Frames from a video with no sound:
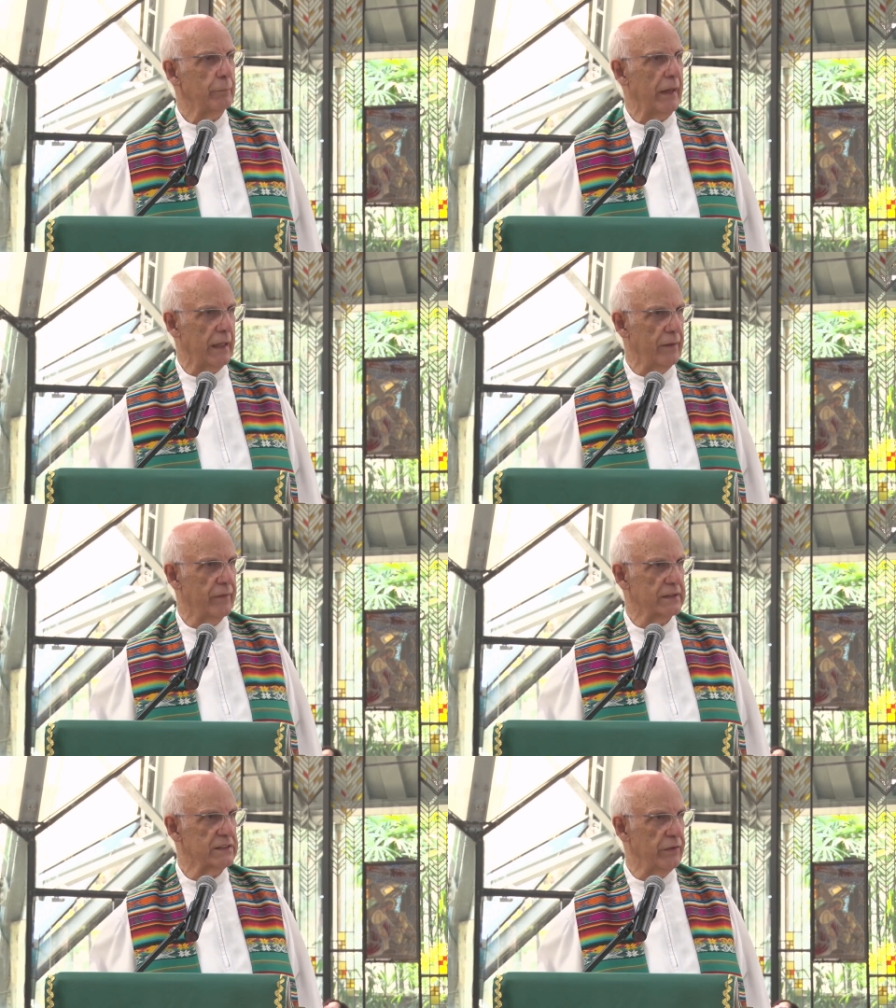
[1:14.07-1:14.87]

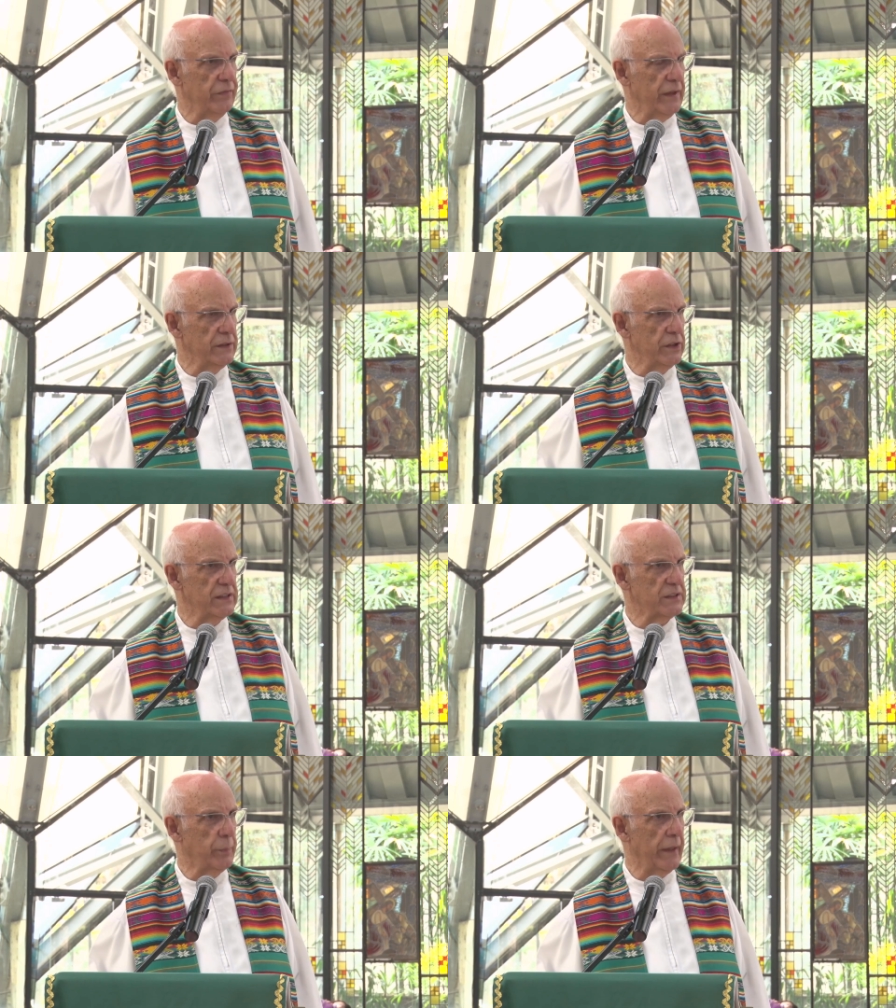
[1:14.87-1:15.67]
palavras de vida e
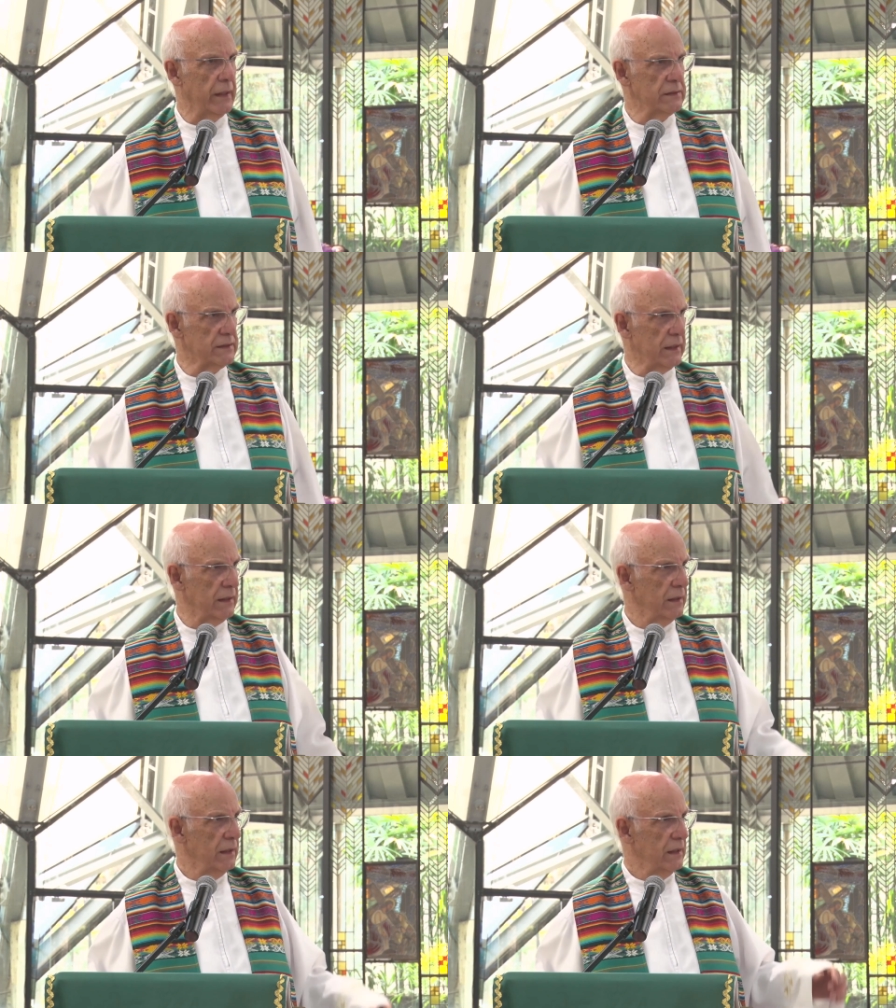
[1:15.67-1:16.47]
de
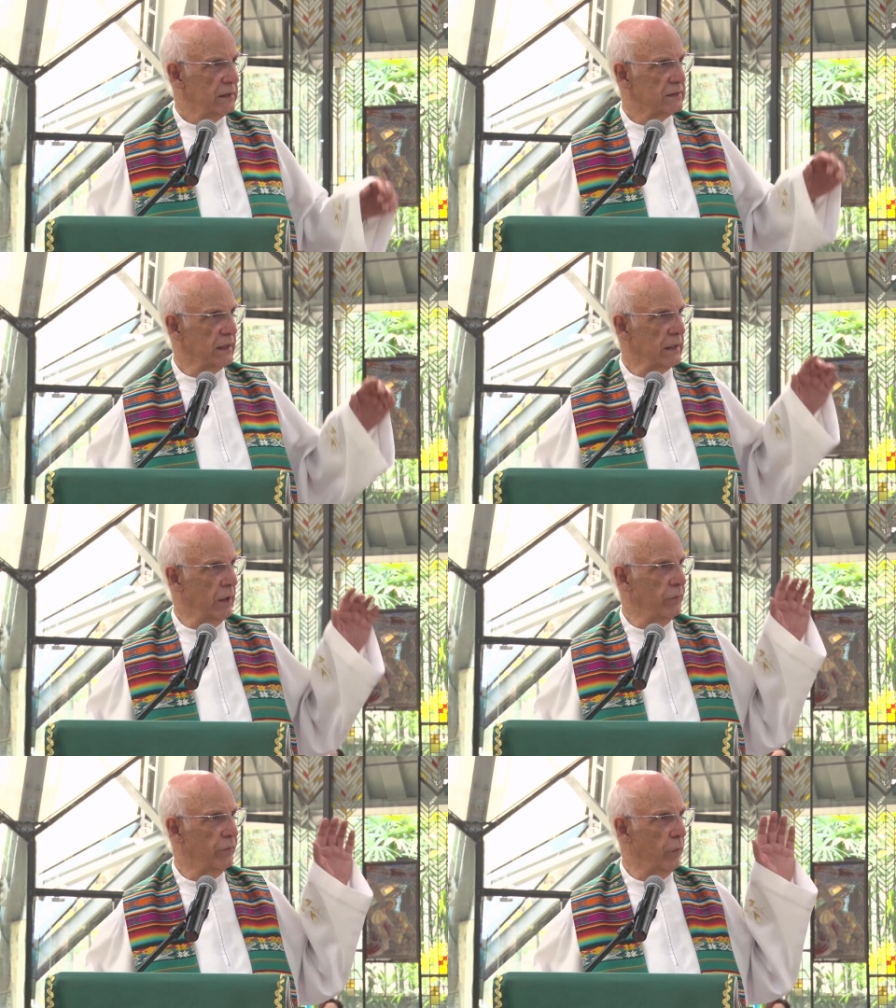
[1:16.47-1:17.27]
esperança se
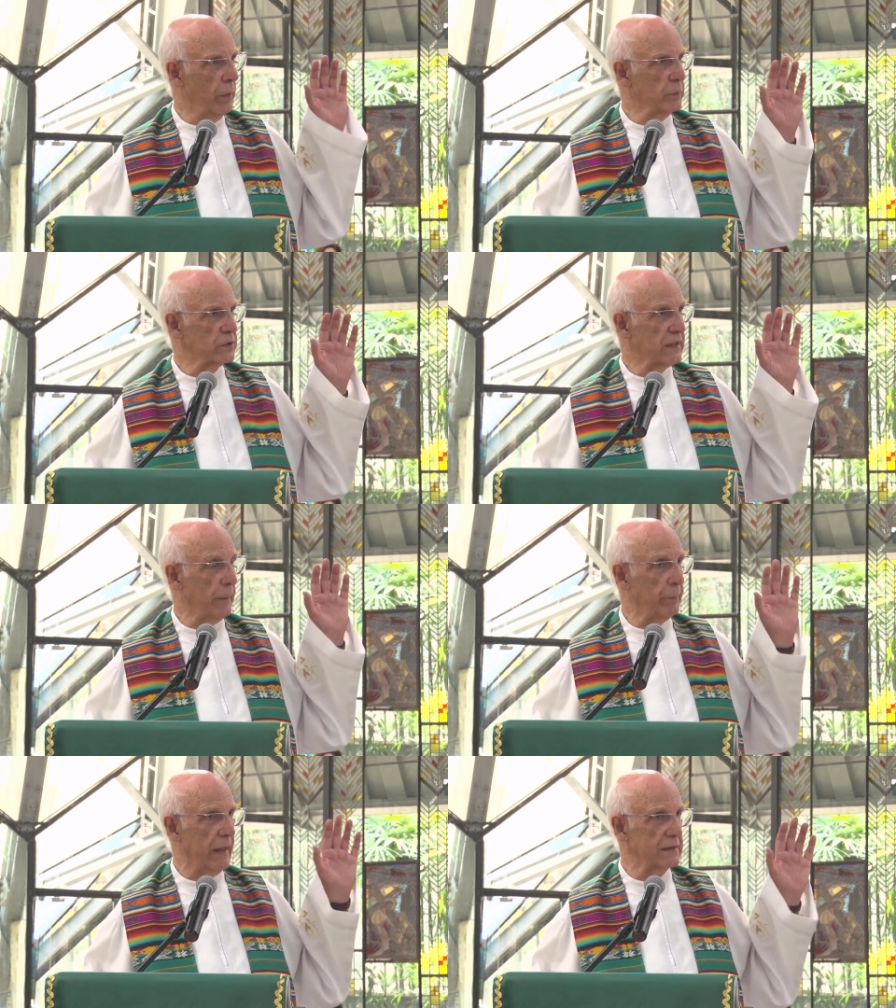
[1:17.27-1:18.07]
não formos
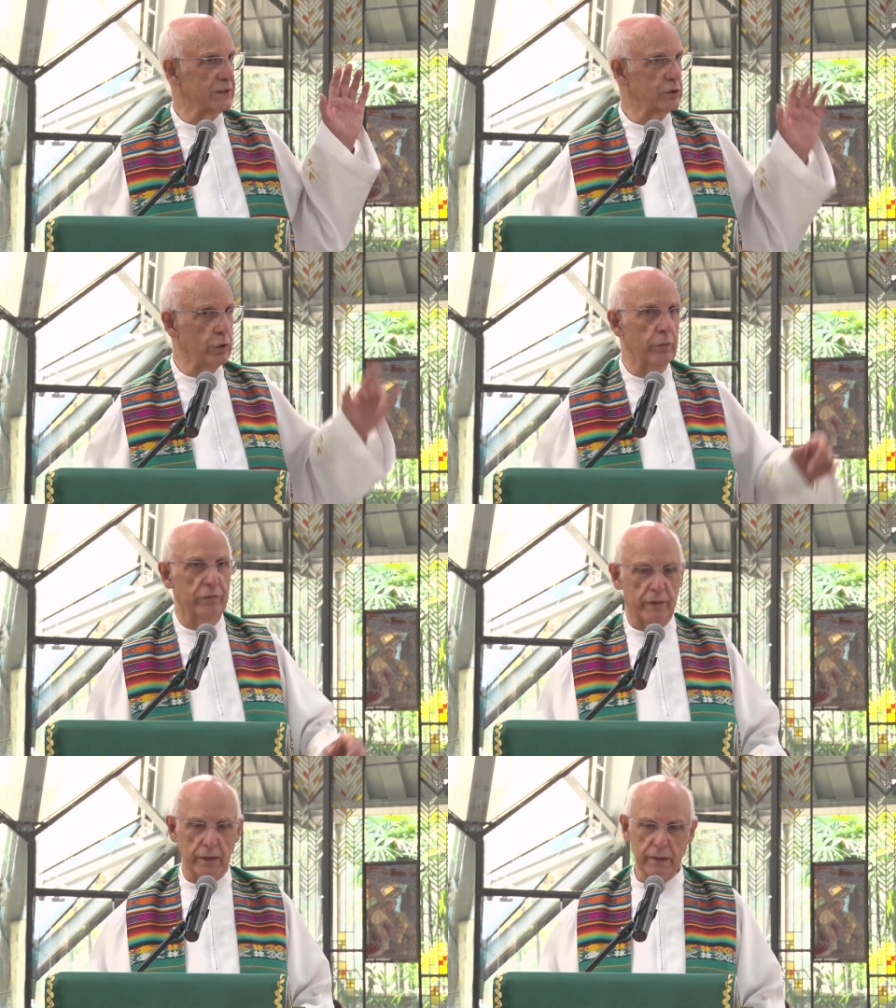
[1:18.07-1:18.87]
capazes de
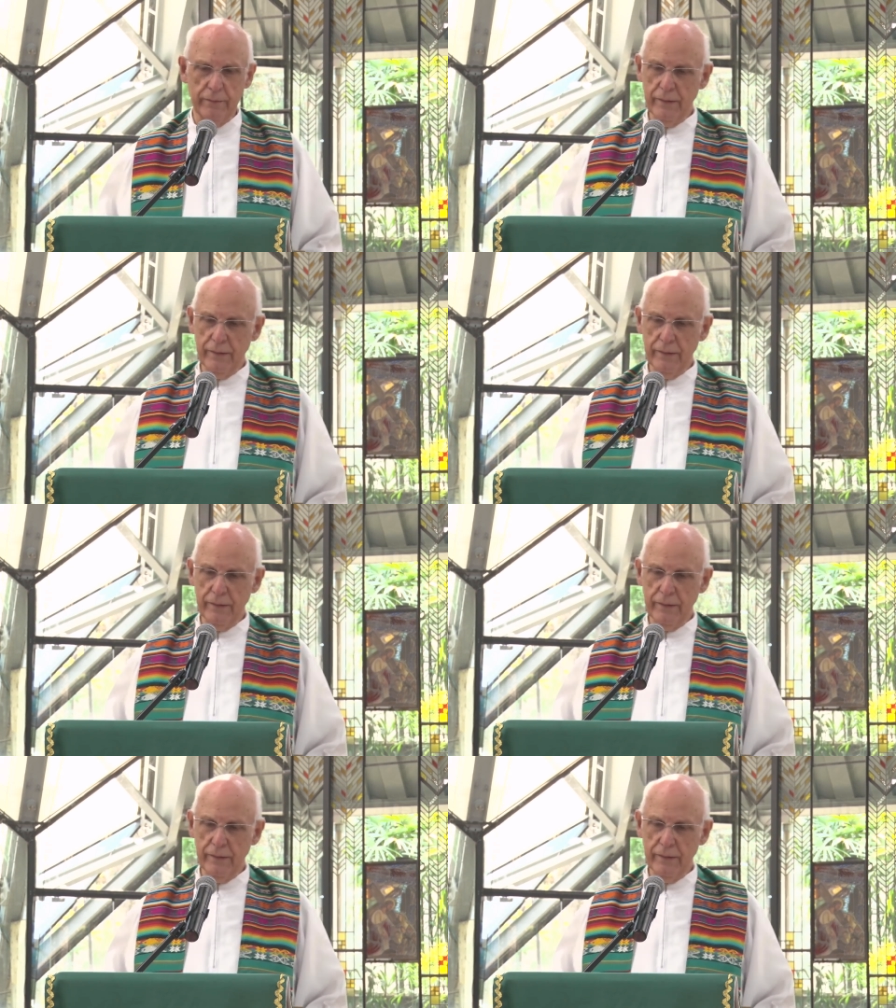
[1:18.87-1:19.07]
ouvir.